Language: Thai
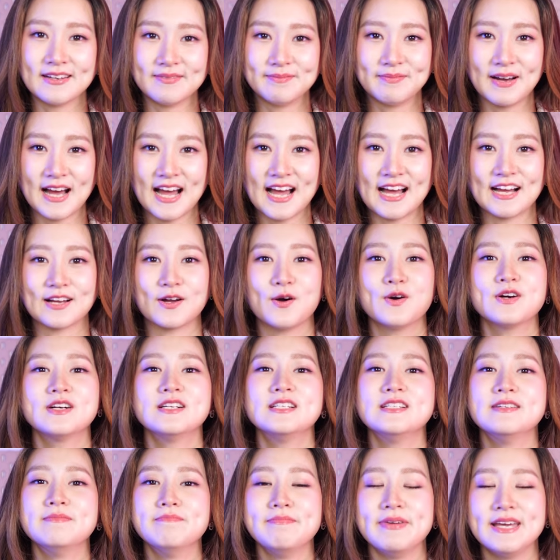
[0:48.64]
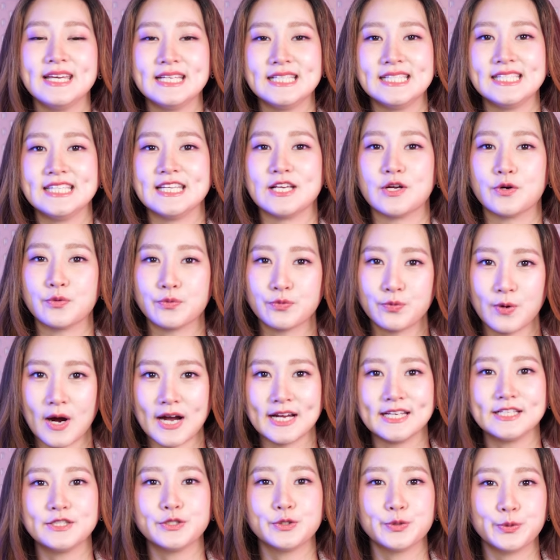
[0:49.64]
ดมาก็คือ Magic
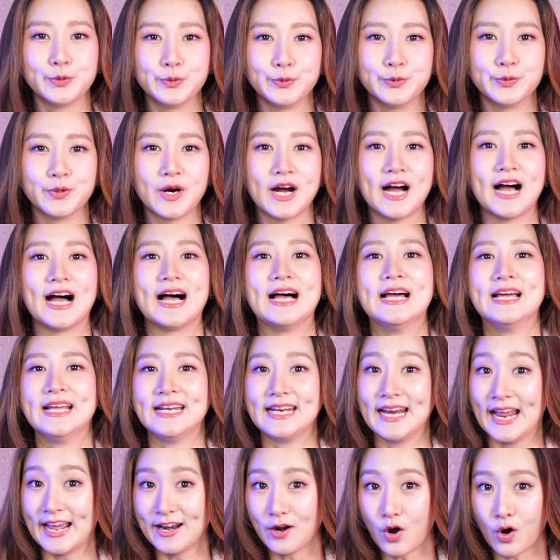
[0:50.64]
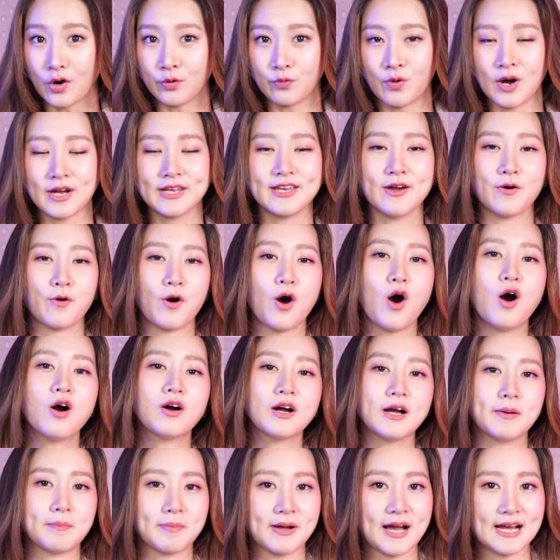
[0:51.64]
Write Tool ค่ะแน่นอนว่าเกี่ยวข้อง
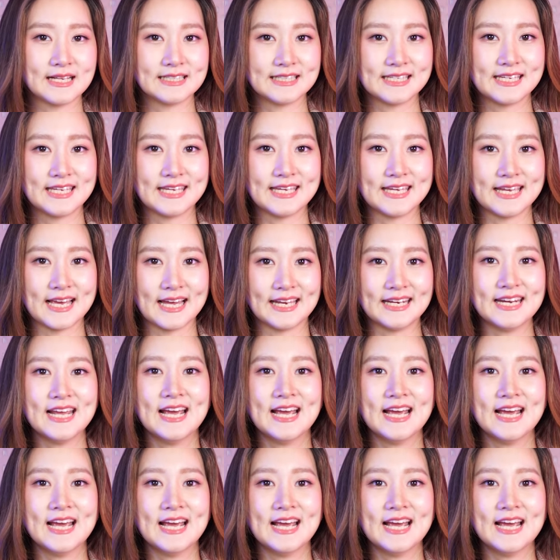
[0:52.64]
กับการเขียน